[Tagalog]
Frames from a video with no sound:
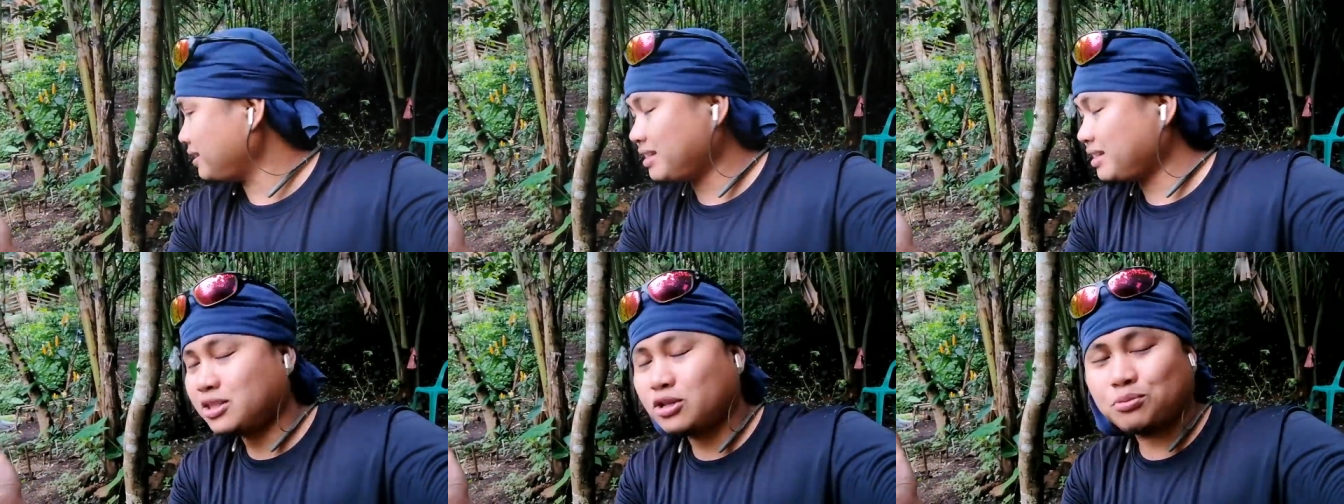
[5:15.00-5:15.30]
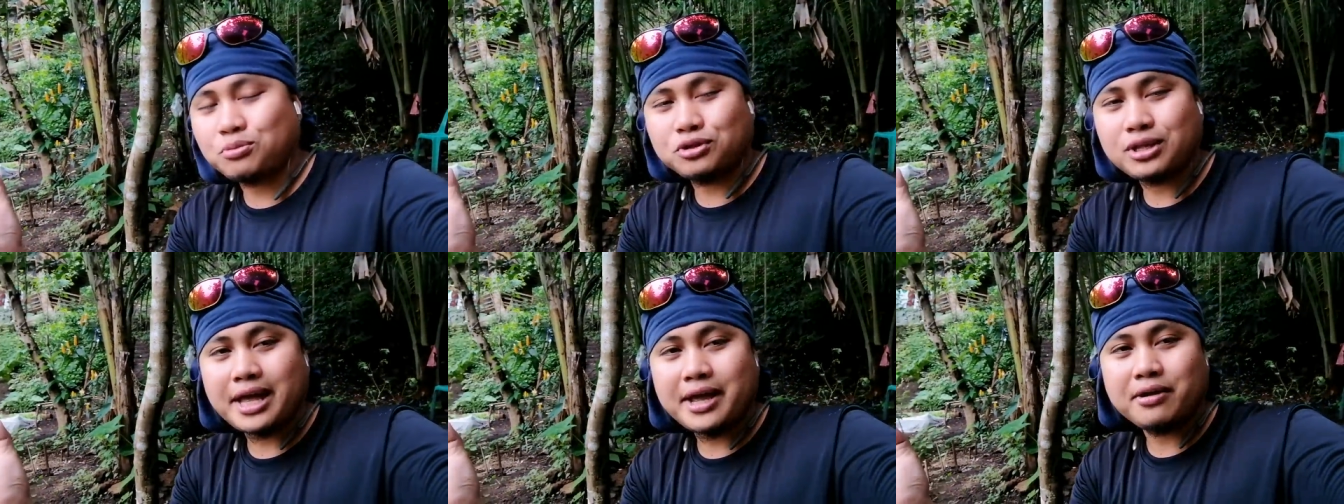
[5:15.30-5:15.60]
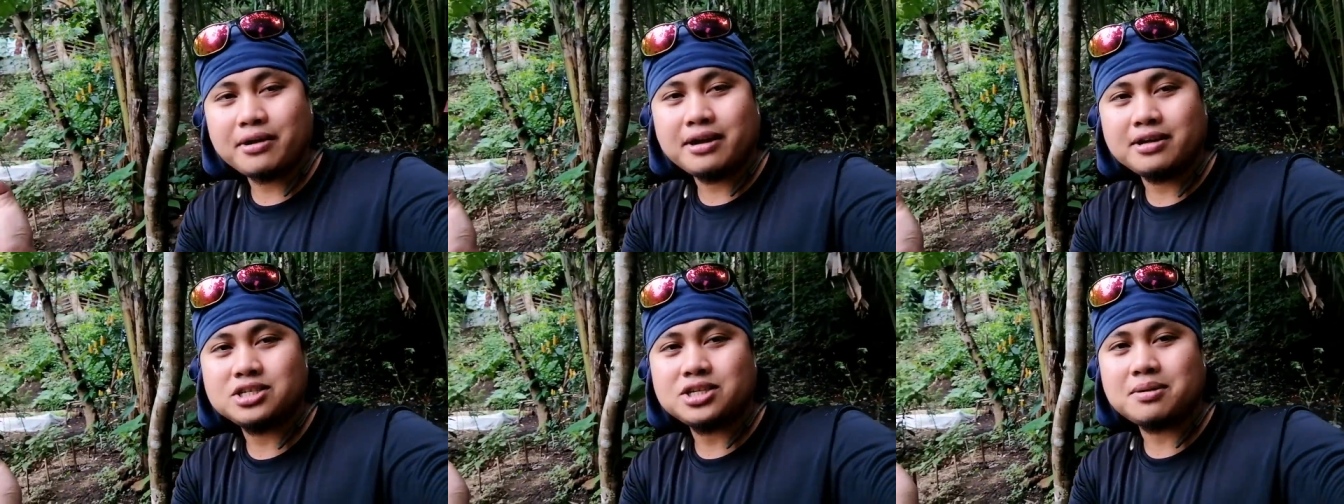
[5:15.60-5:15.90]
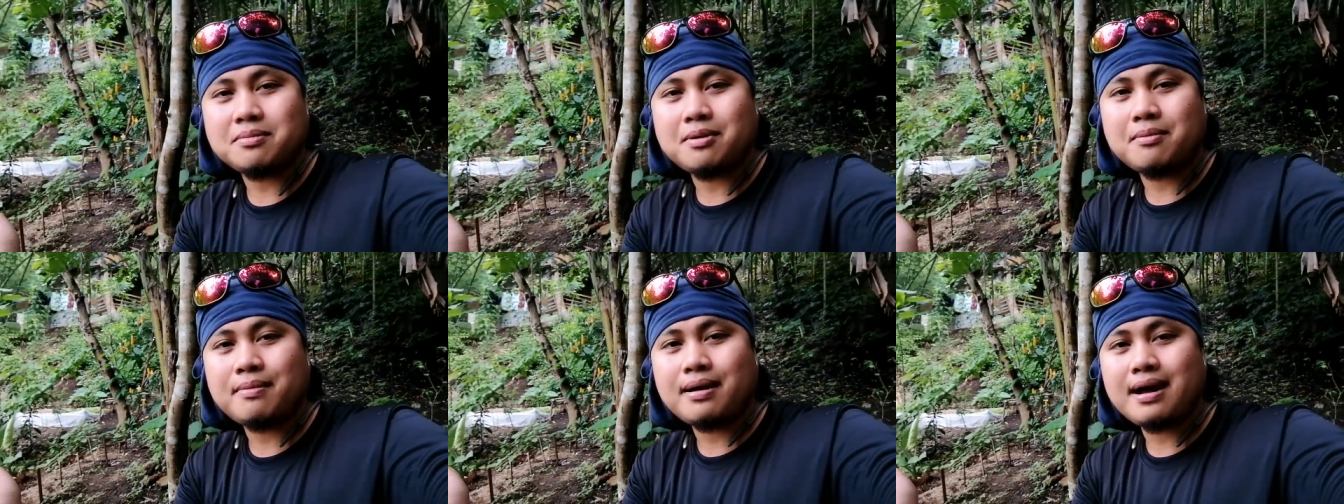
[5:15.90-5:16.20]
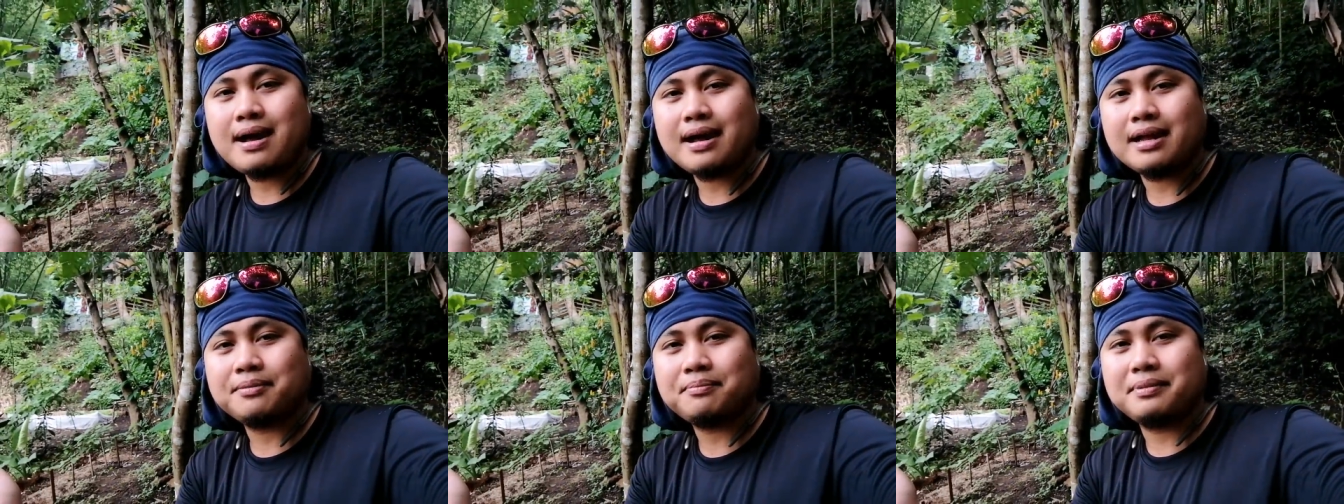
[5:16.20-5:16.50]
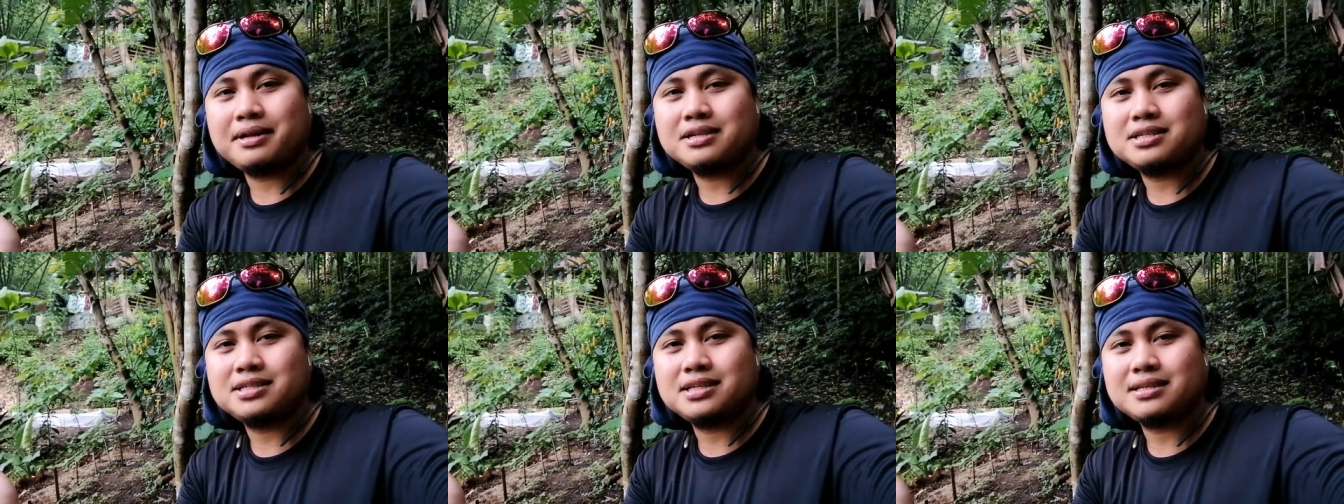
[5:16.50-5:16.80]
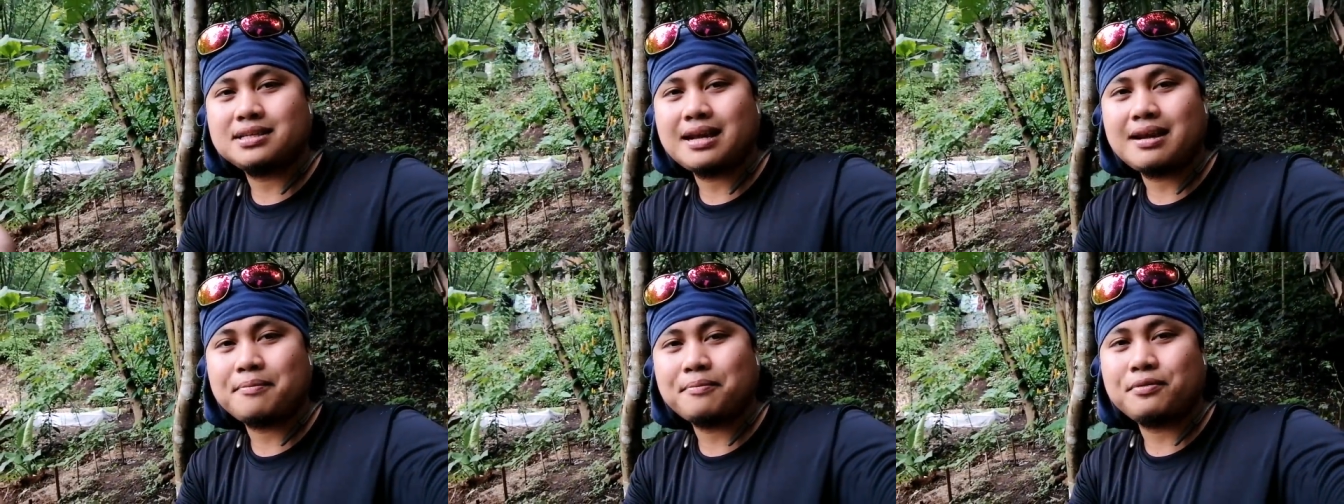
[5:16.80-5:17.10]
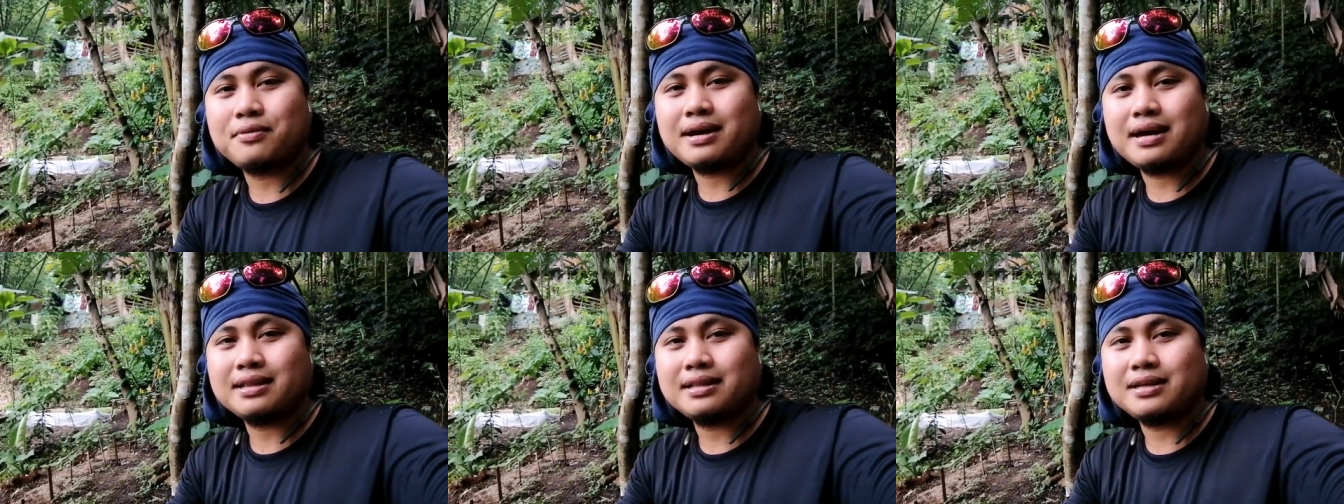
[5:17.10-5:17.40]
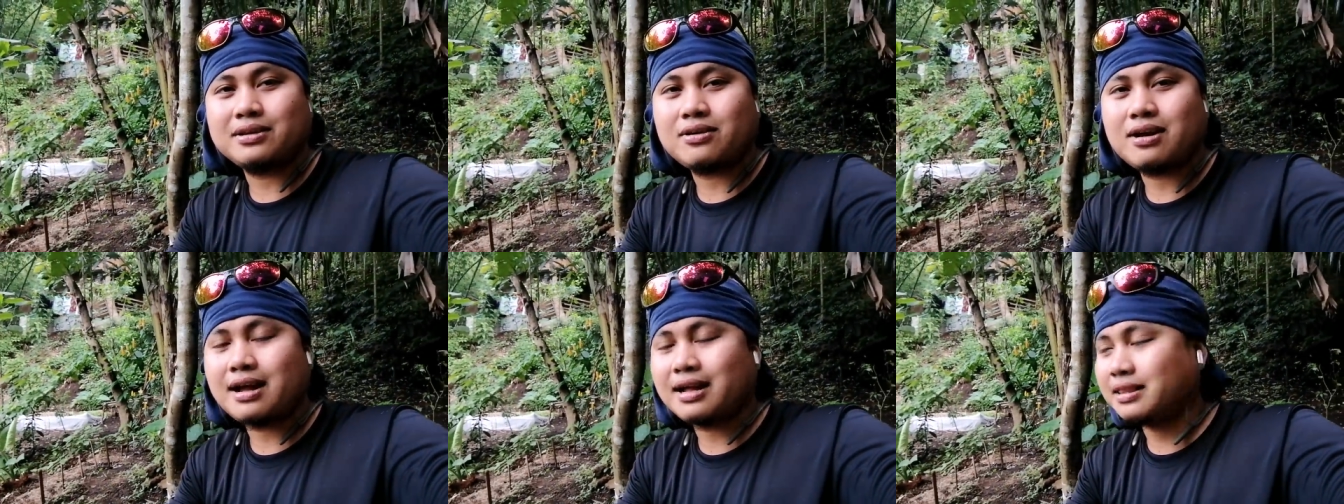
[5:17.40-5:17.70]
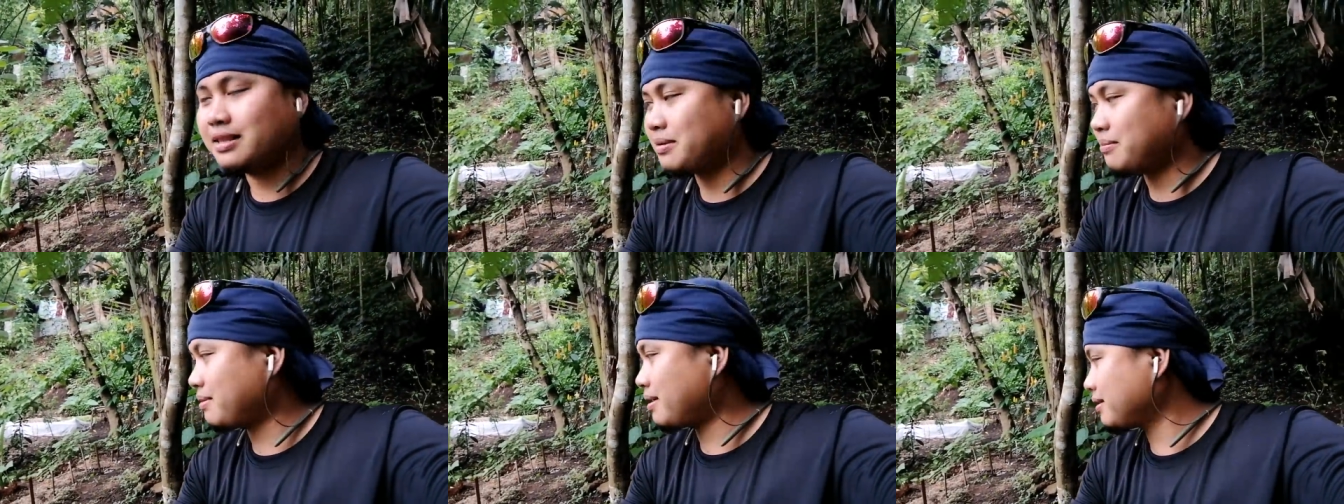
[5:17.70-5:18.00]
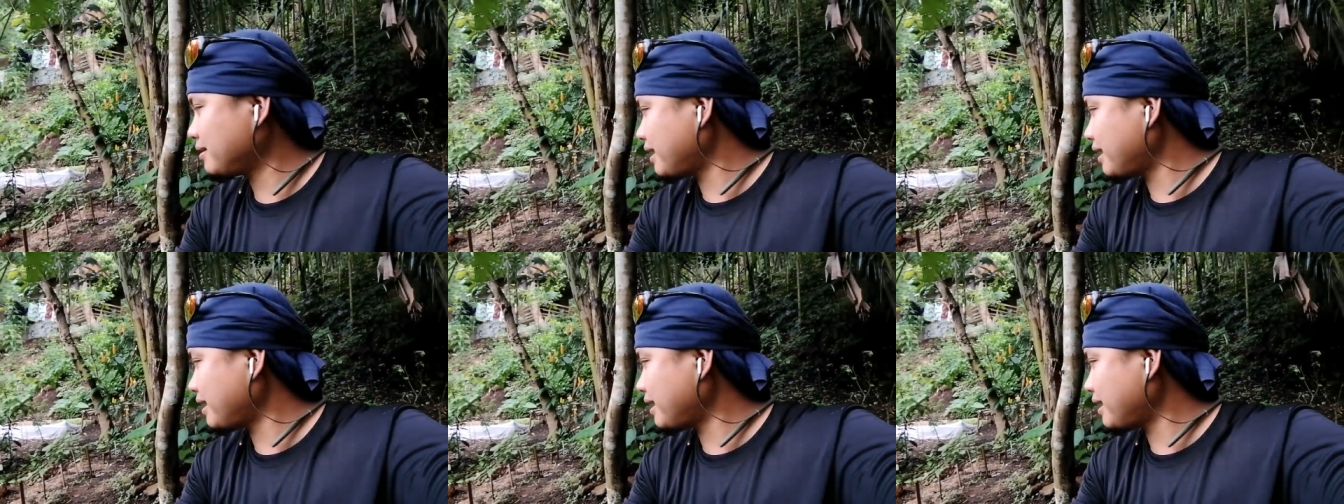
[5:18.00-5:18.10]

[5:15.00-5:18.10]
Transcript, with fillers: nandito po tayo ngayon sa baba at binisita lang po natin yung ating